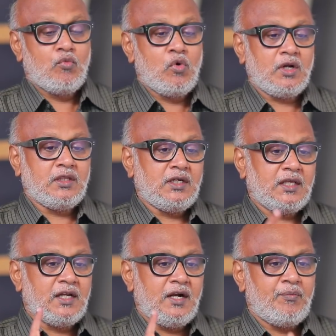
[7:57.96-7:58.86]

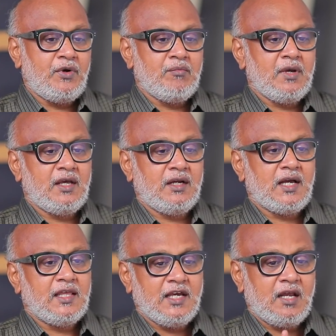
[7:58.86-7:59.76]
மூடுறதுக்கு அந்த டெப்டி
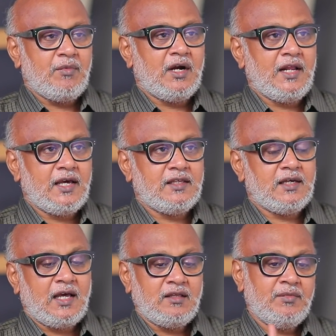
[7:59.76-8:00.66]
மேயருக்கு அதிகாரமே கிடையாது
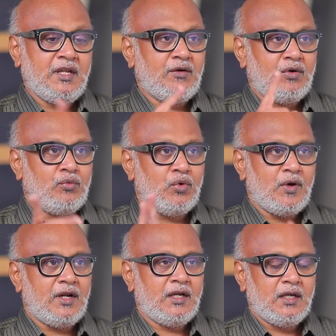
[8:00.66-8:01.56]
அதை மீறி அவர்
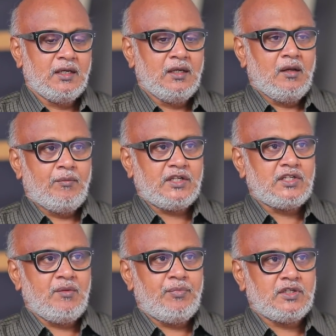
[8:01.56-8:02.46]
மூடுவார்
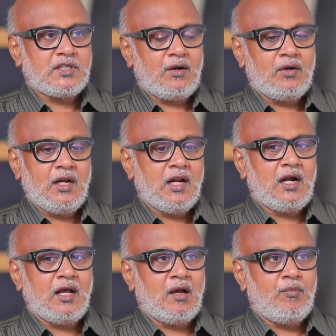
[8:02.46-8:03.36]
பிரச்சனை பெருசானோன்னா இல்லை
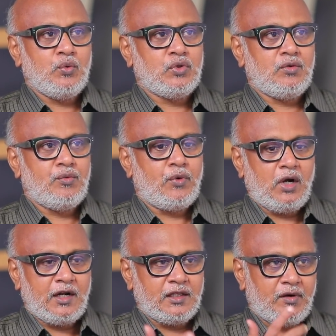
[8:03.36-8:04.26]
இல்லை நாங்கள் அப்படி உத்தரவு
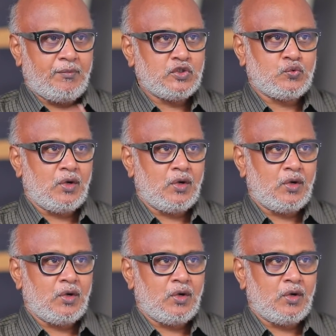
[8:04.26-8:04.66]
போடலன்னு அதை வாபஸ்